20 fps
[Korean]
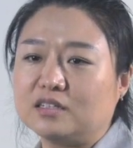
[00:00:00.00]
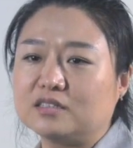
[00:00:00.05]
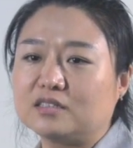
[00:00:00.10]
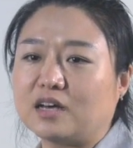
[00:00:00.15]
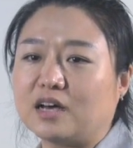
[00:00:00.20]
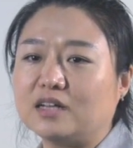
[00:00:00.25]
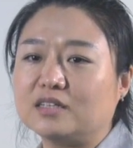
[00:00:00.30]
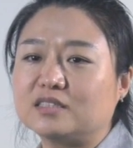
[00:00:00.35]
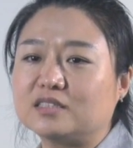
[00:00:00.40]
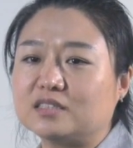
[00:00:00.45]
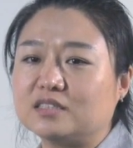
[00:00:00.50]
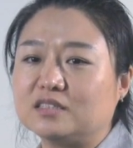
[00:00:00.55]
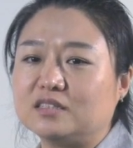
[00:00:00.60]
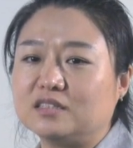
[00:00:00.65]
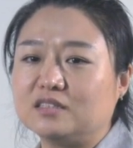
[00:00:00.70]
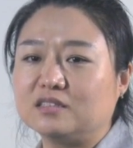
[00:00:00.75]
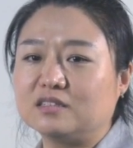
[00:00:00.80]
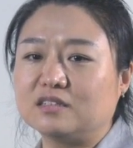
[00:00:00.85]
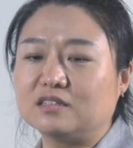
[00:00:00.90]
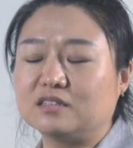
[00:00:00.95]
이
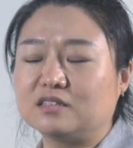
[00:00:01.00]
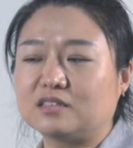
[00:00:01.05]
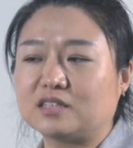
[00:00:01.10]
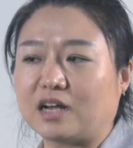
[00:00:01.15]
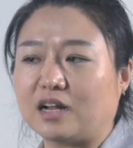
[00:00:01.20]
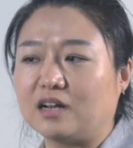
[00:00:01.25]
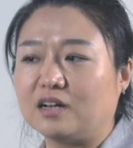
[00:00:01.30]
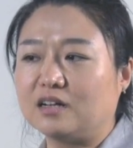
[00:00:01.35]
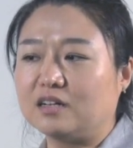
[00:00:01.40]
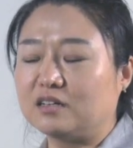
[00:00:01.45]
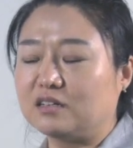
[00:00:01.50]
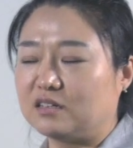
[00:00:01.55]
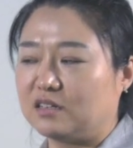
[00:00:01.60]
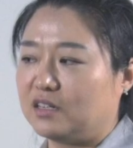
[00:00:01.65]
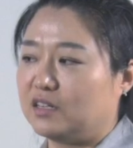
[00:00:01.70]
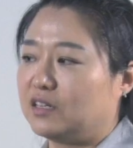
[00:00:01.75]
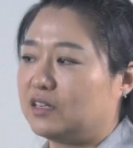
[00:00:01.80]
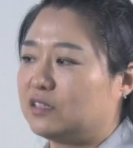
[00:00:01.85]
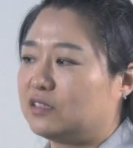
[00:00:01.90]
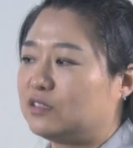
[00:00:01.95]
사진을 잘
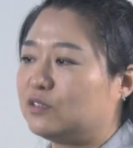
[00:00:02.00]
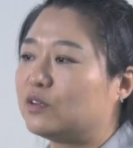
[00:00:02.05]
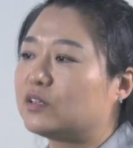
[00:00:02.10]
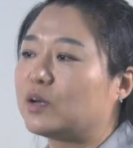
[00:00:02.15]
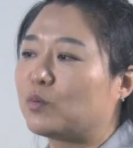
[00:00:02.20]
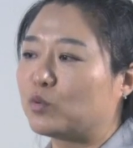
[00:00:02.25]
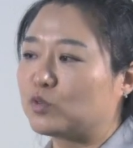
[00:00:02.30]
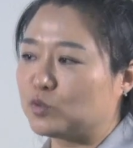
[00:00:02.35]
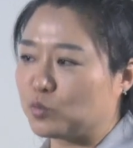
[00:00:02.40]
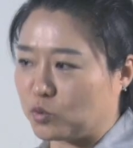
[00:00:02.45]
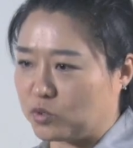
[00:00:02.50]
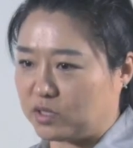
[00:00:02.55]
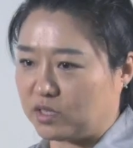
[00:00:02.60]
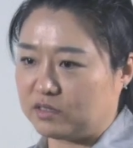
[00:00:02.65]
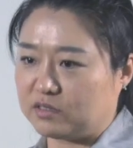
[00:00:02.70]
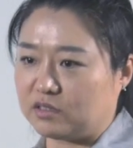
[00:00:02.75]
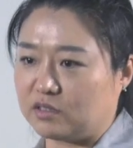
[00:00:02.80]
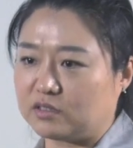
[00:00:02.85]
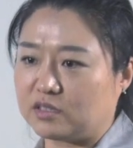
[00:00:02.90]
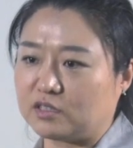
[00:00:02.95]
들여다보지
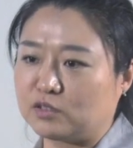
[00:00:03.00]
못했어요.